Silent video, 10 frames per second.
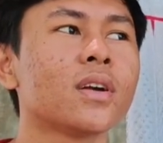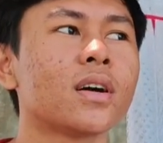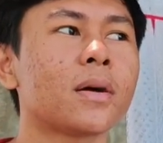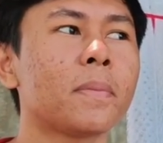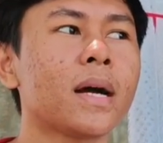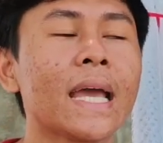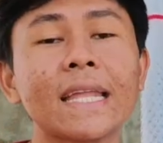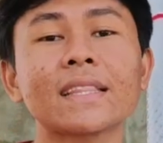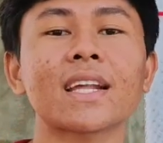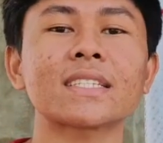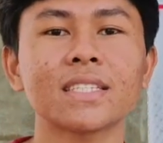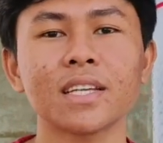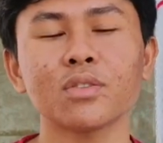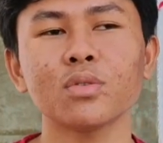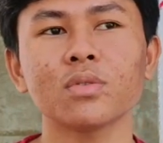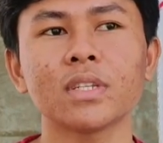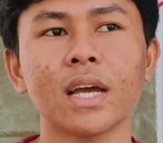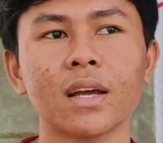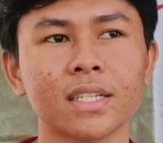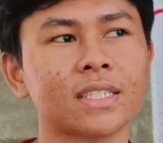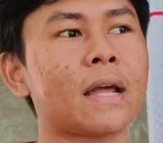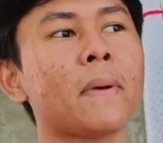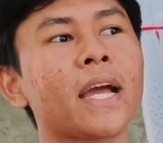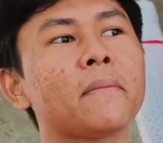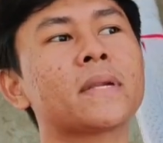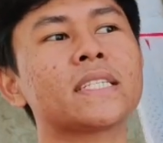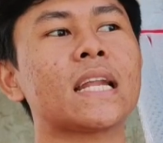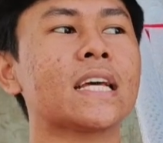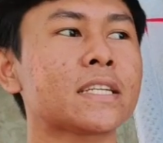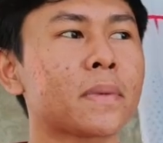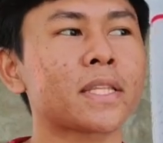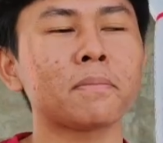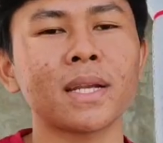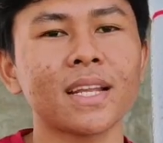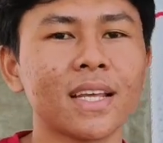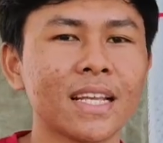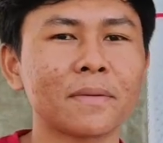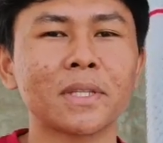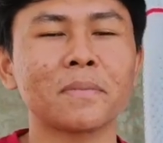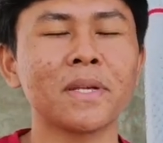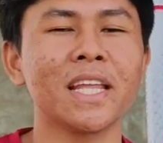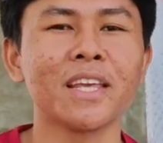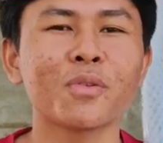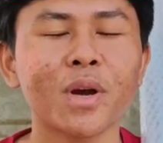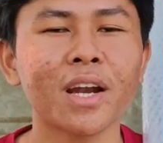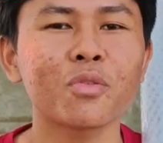apa hatersnya itu dia sama kayak bercanda sama temen teman-teman di lingkungan